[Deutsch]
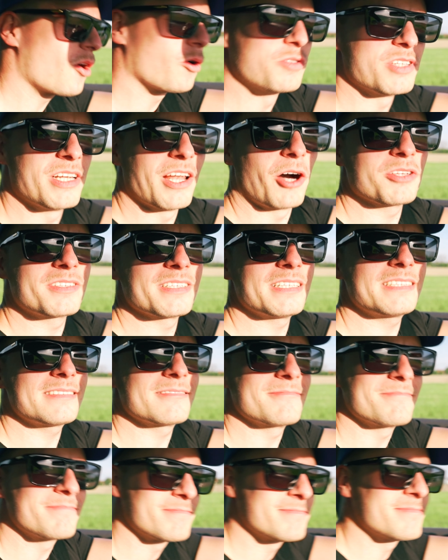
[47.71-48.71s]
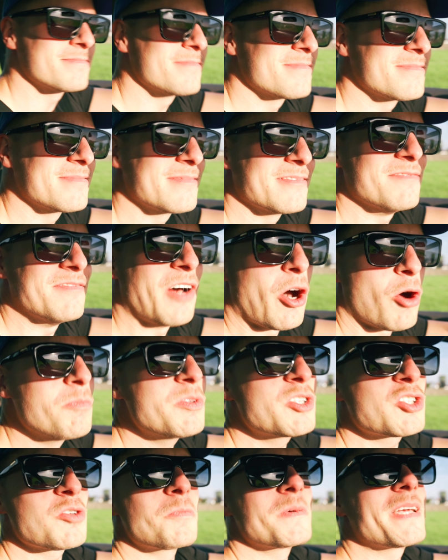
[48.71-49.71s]
Und die lautet,
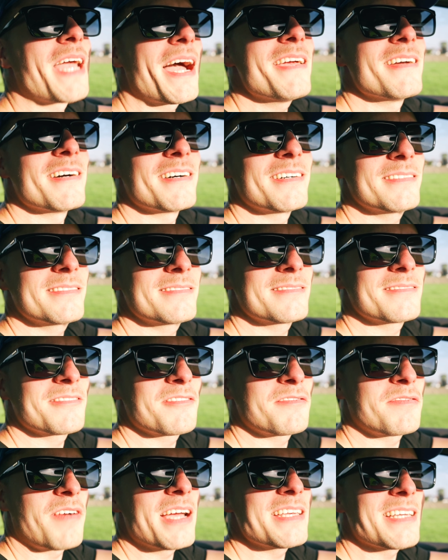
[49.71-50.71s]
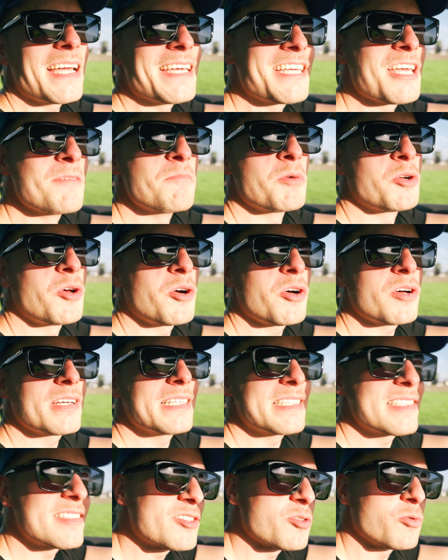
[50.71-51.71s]
warum zum Geier fahre ich eigentlich immer
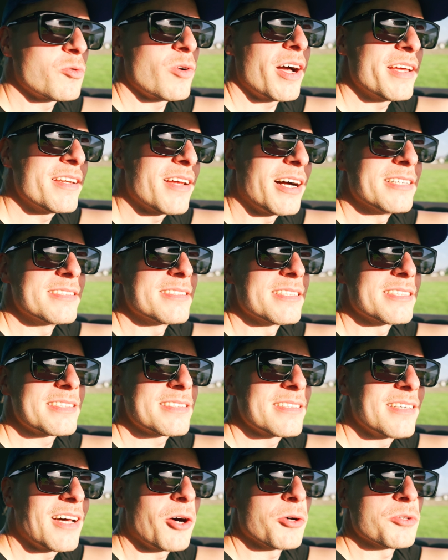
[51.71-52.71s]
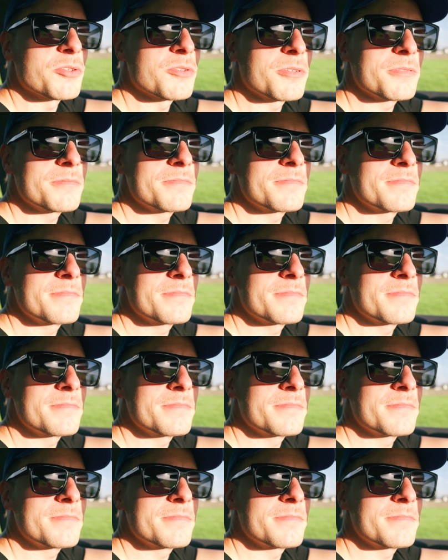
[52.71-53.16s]
noch so ein altes Auto?